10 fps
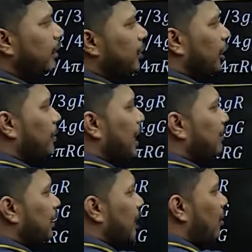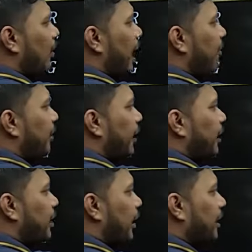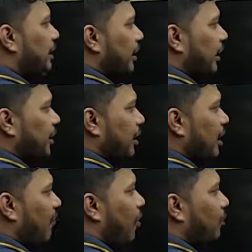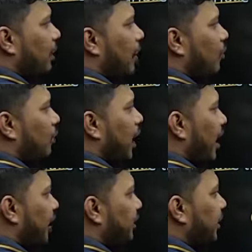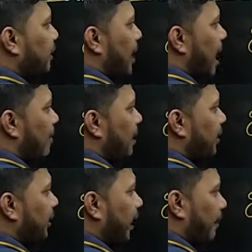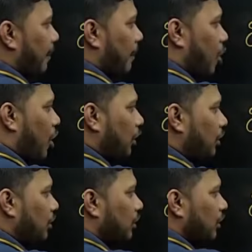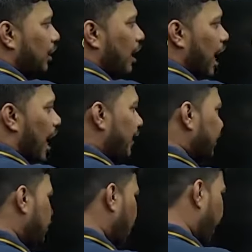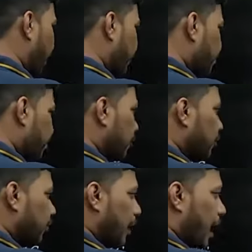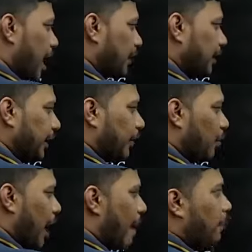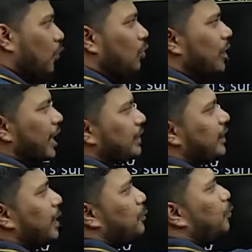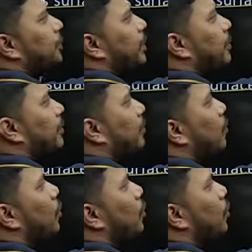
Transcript: तो एक बात बताओ ग्रेविटेशनल एक्सलरेशन का फॉर्मूला होता है जी बराबर जी एम अपॉन आर स्क्वायर सो यहां से देखो आपको तो डेंसिटी पूछी है मतलब रो